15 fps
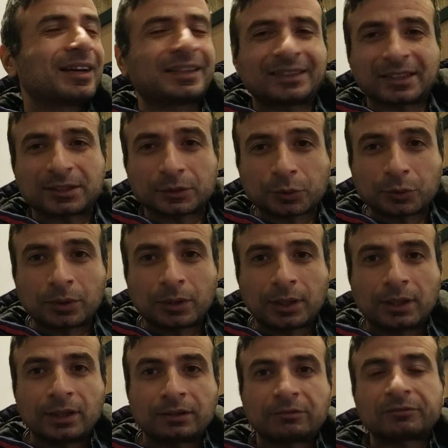قناة
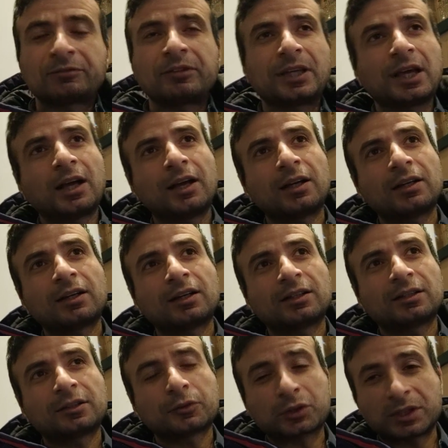إكسترو فيها
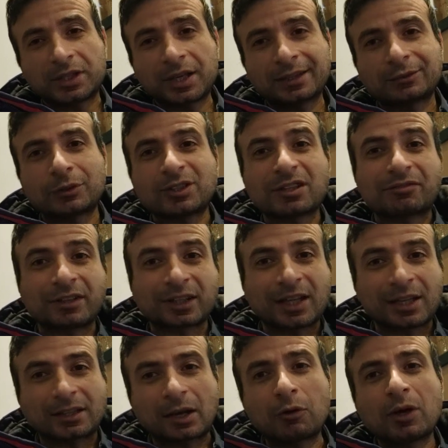روسيات وسفريات